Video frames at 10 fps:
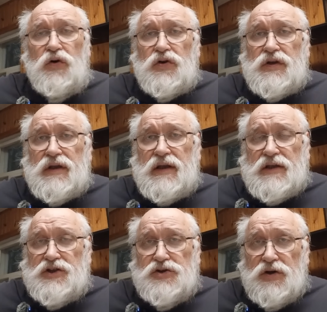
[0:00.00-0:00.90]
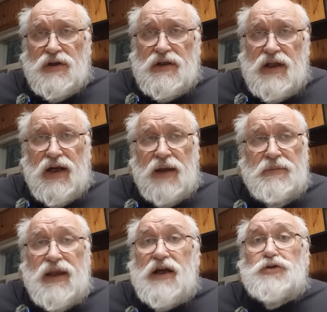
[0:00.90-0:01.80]
от этой черной дыры
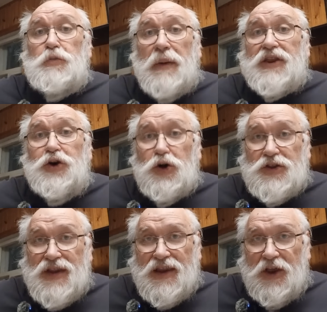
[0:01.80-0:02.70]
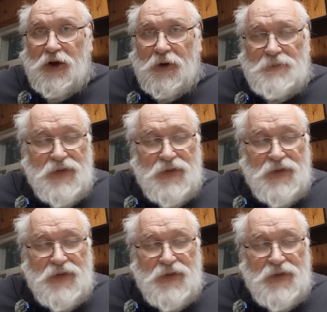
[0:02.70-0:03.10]
объект упадет на нее.